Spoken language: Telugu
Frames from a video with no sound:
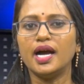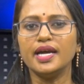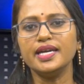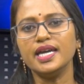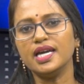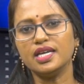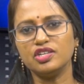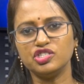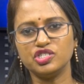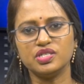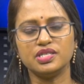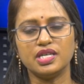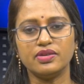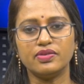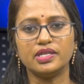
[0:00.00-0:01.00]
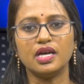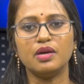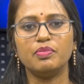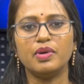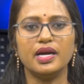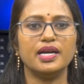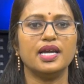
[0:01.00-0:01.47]
అంగీకరించిన తర్వాత
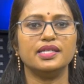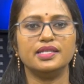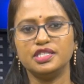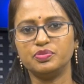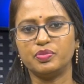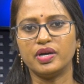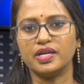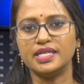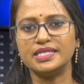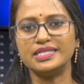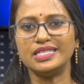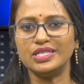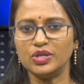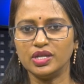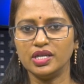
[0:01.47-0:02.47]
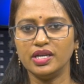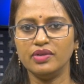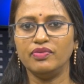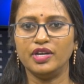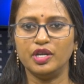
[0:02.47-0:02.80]
బంగ్లాదేశ్ పాకిస్తాన్ నుండి